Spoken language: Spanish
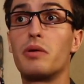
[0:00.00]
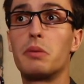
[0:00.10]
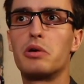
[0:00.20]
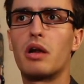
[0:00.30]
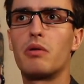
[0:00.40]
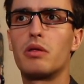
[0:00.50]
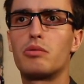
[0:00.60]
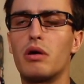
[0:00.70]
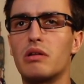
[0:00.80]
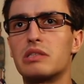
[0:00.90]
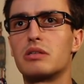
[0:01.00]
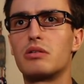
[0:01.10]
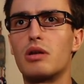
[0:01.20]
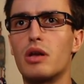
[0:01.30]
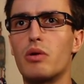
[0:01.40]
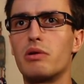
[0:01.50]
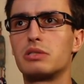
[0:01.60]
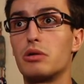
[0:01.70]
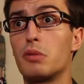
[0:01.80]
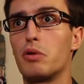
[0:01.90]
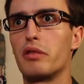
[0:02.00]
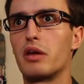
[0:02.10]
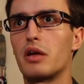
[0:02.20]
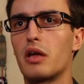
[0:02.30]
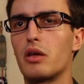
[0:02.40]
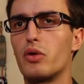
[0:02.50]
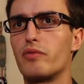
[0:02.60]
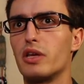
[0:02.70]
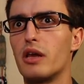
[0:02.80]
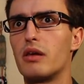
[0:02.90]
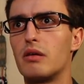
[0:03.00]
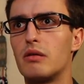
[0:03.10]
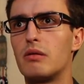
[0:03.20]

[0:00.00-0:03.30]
habíamos grabado cuadrasen con la nueva historia policíaca que quedó al final.